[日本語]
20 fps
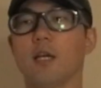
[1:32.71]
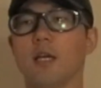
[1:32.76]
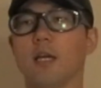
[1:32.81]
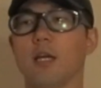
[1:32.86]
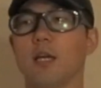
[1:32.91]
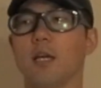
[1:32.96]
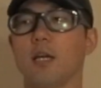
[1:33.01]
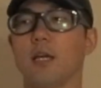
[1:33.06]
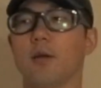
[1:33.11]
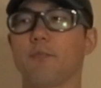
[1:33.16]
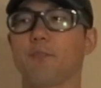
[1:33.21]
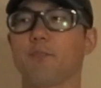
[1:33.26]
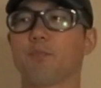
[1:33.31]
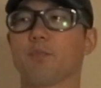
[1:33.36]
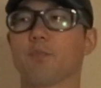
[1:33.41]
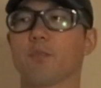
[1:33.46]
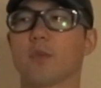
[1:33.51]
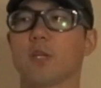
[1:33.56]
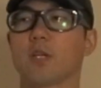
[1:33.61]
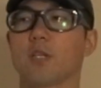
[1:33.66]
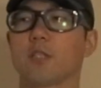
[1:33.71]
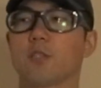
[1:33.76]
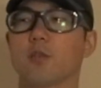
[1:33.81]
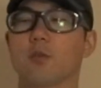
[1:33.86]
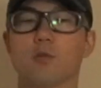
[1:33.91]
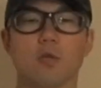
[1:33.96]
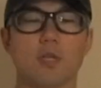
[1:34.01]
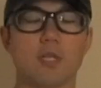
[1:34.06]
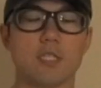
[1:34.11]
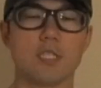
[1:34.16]
え
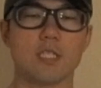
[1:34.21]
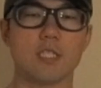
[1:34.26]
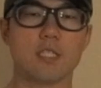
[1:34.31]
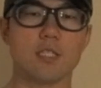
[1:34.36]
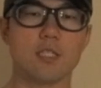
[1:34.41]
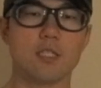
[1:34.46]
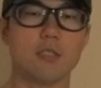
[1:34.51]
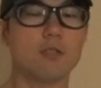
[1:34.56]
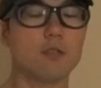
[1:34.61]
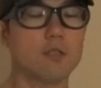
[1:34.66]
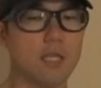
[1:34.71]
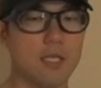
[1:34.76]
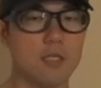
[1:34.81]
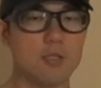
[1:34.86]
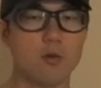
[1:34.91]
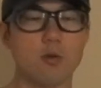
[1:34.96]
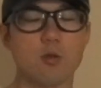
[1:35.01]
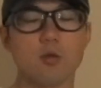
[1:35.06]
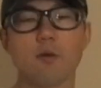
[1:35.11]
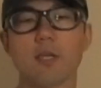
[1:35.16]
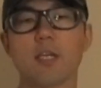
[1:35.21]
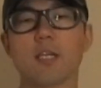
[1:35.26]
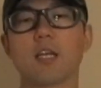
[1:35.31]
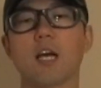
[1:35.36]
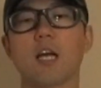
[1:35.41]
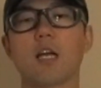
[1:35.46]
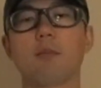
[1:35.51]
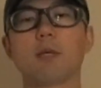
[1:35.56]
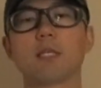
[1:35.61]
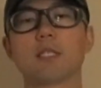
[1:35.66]
ちょっとね、実数出すことは
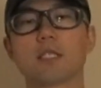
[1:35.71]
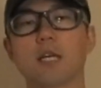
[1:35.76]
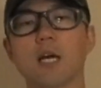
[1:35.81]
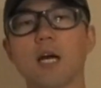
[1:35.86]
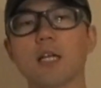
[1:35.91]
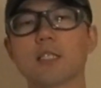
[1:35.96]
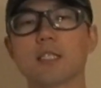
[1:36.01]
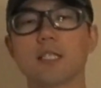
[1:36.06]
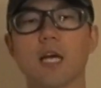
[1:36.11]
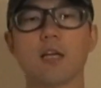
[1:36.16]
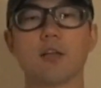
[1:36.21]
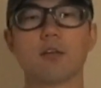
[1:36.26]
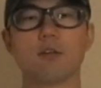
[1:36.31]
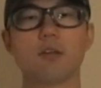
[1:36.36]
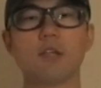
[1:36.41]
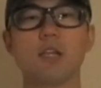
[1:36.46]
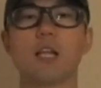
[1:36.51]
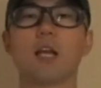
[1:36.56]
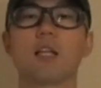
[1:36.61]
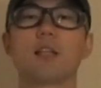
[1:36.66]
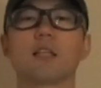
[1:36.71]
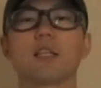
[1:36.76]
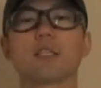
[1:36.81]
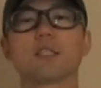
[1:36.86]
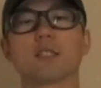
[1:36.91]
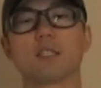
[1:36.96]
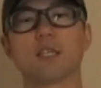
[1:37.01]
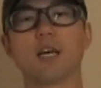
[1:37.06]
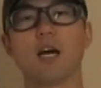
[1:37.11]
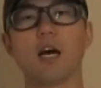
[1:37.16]
控えますが、ざっくりなんで
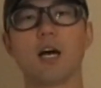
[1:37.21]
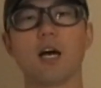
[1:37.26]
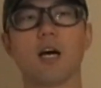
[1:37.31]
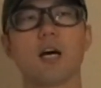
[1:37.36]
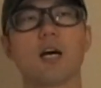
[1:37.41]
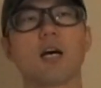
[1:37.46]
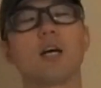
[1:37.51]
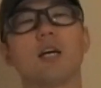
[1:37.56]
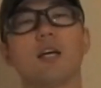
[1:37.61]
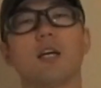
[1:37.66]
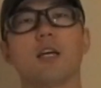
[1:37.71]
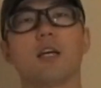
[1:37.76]
すが、